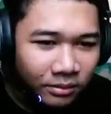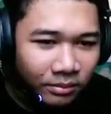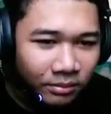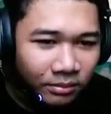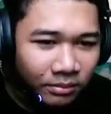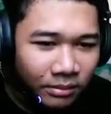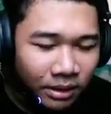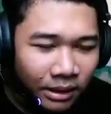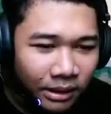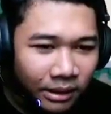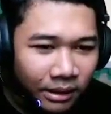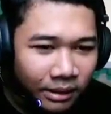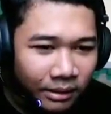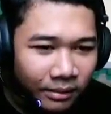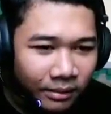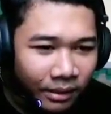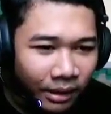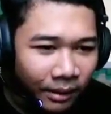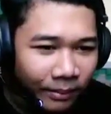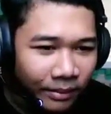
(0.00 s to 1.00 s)
mana dia
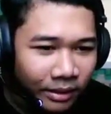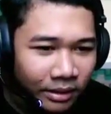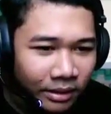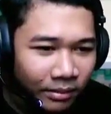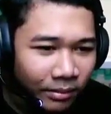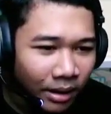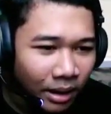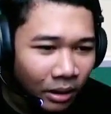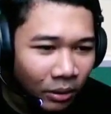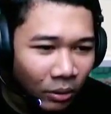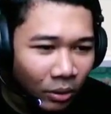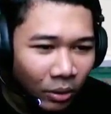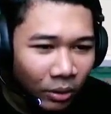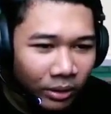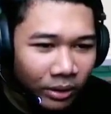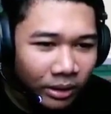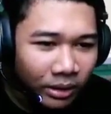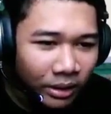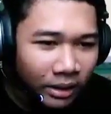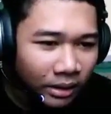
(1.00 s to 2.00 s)
update terbaru oh
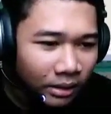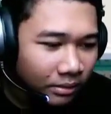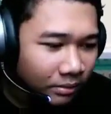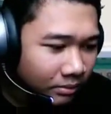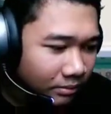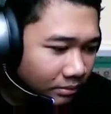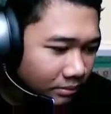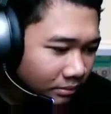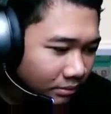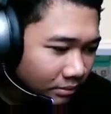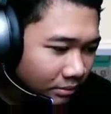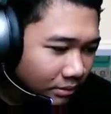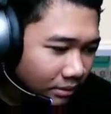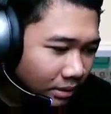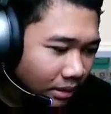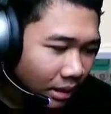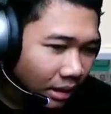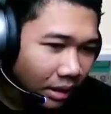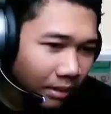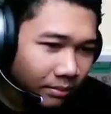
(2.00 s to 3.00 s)
ini dia
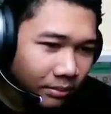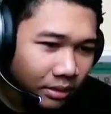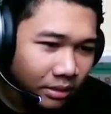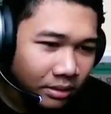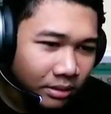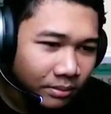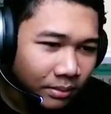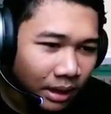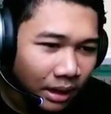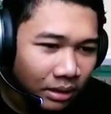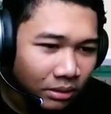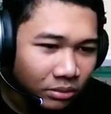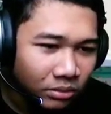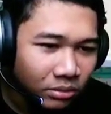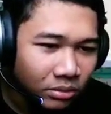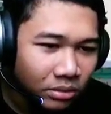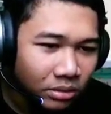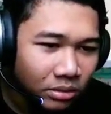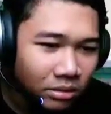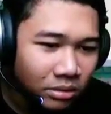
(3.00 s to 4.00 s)
update terbaru
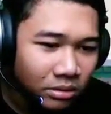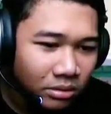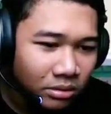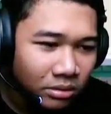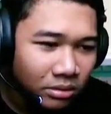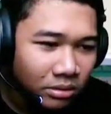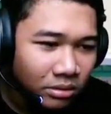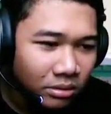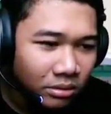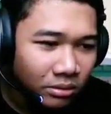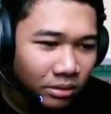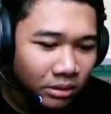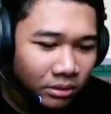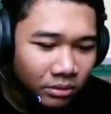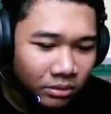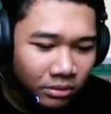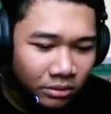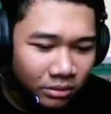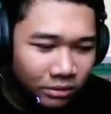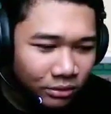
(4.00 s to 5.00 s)
waduh
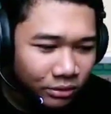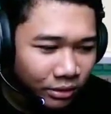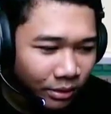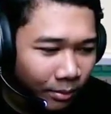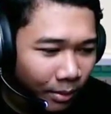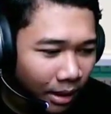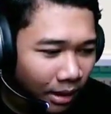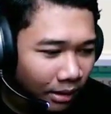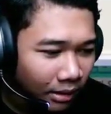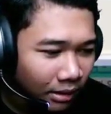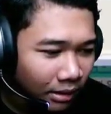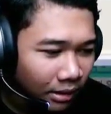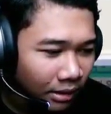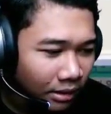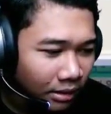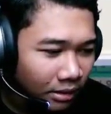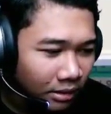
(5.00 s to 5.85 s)
susah banget nih